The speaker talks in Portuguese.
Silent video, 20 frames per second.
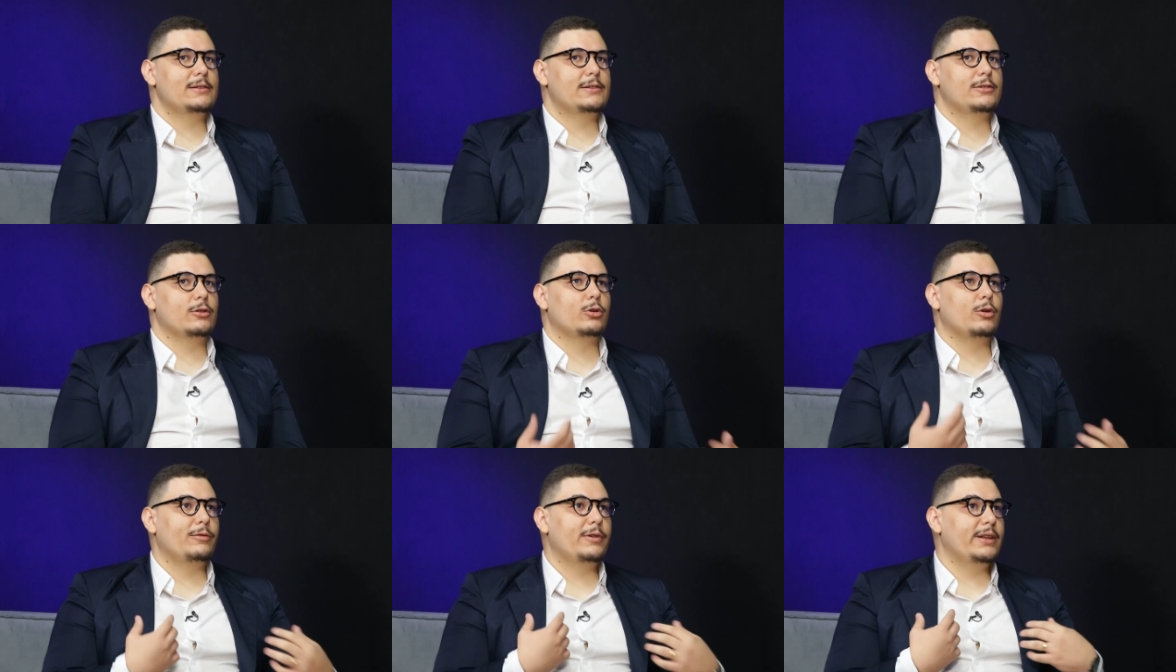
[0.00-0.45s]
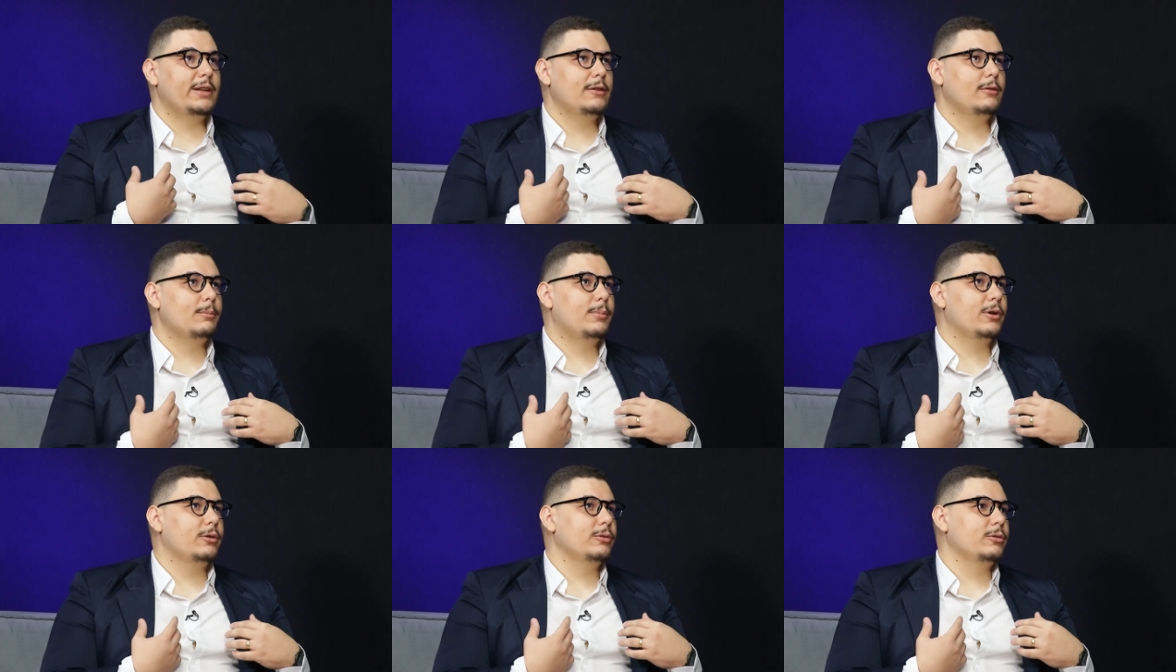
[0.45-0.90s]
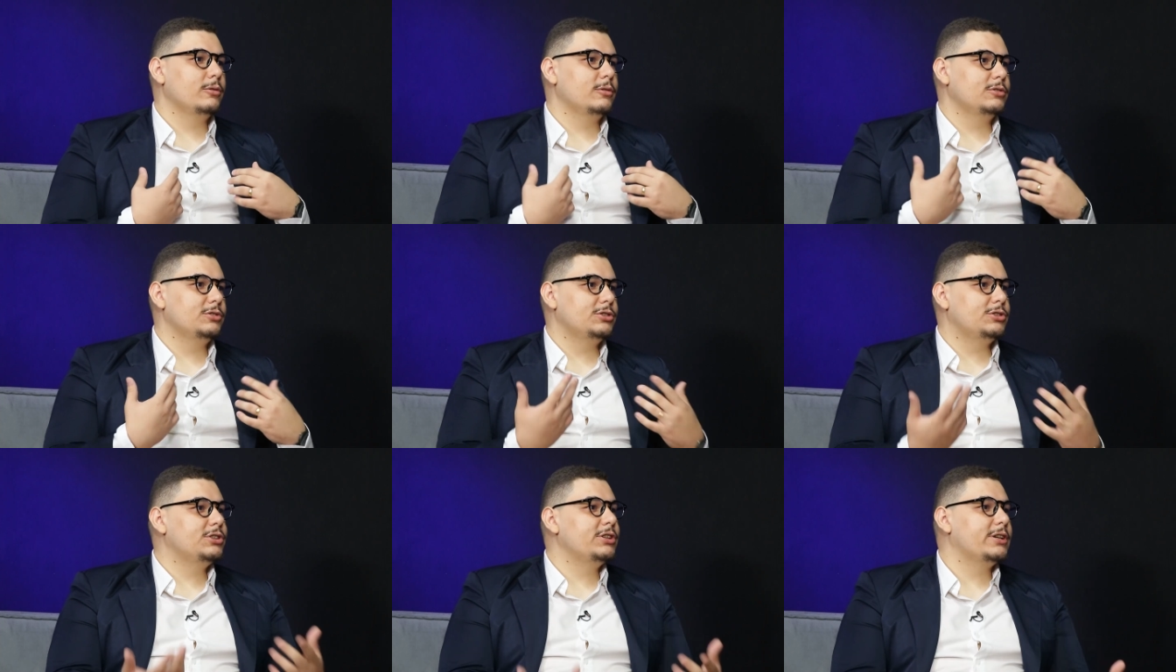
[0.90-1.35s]
se eu estou vendendo um produto
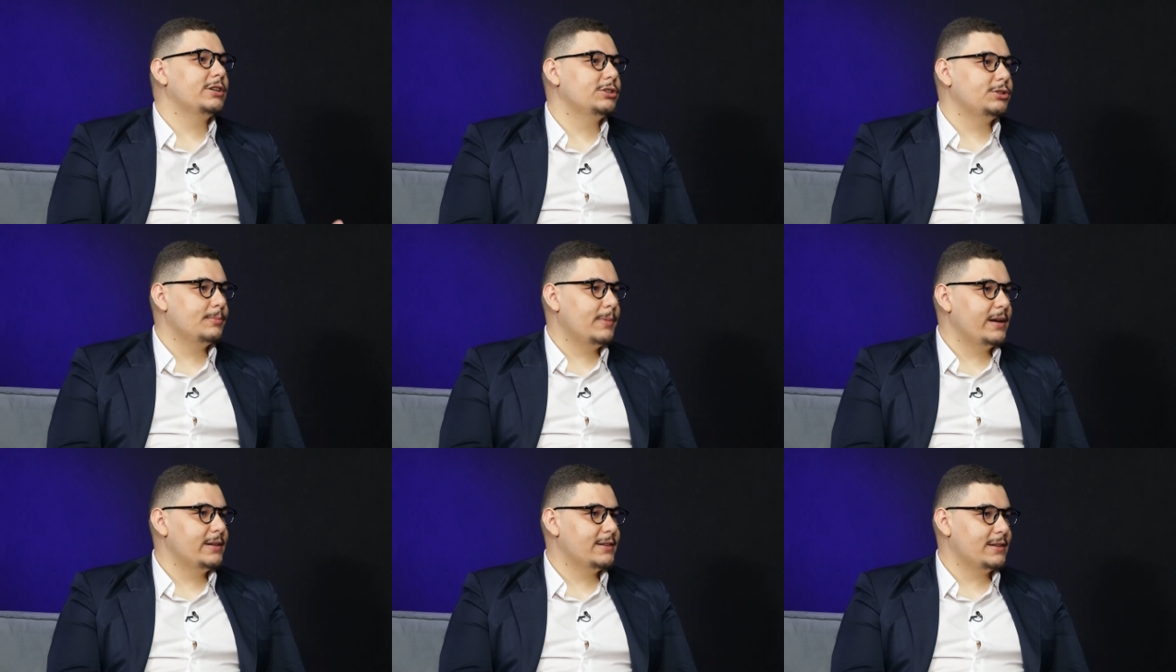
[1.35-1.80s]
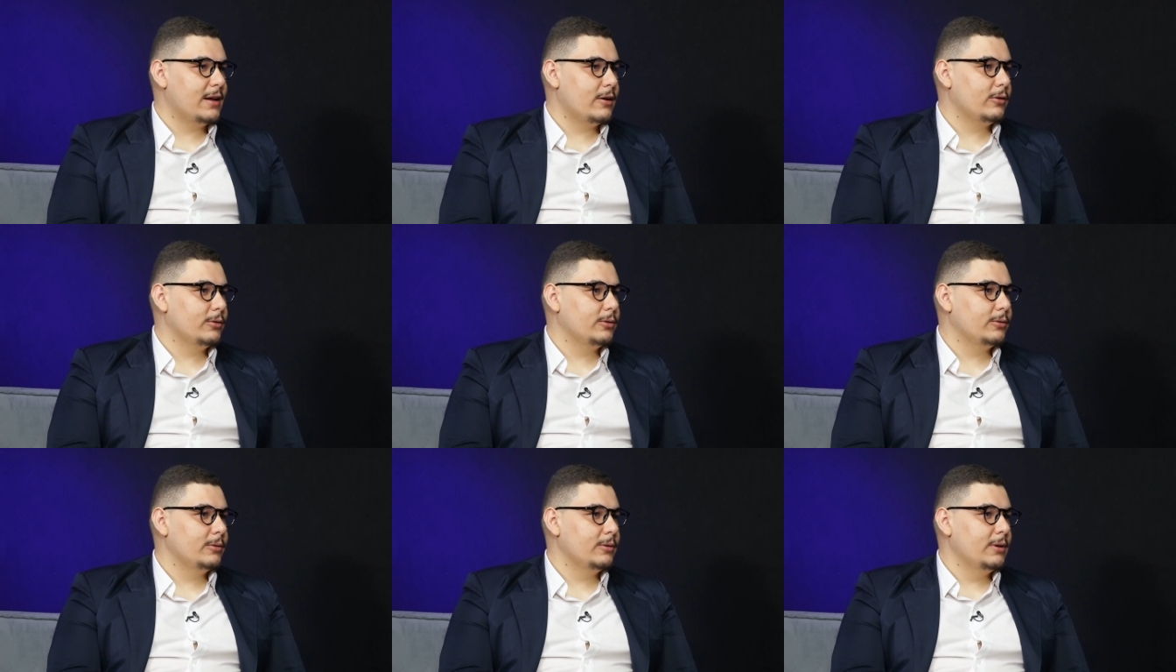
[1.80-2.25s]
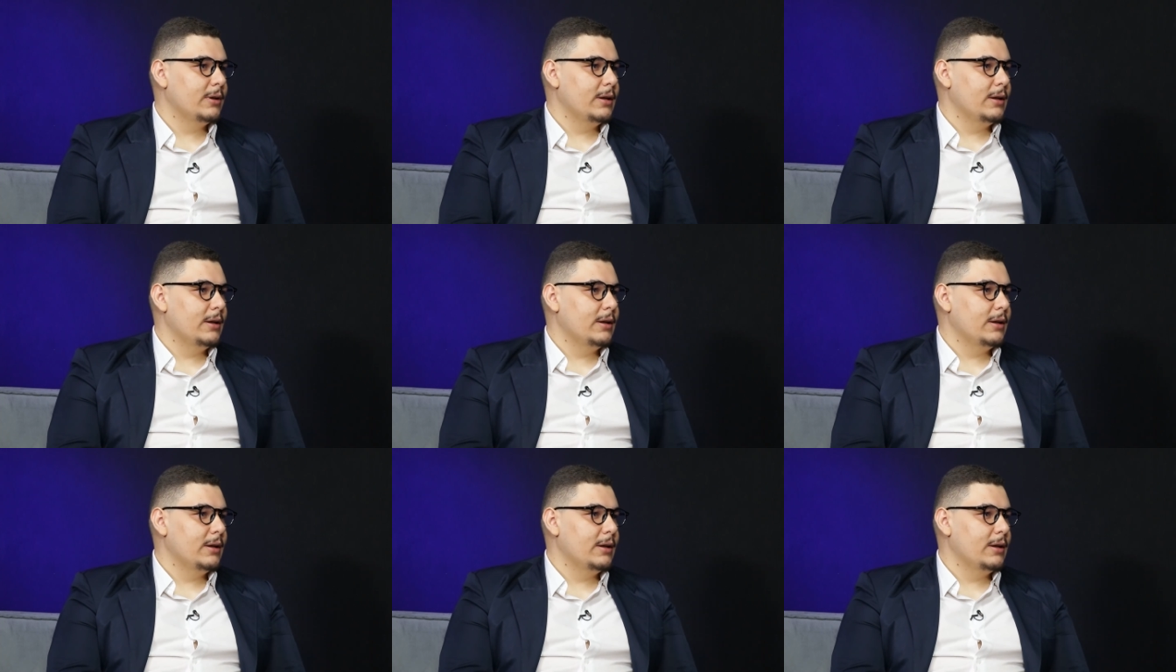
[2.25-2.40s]
de ticket mais alto,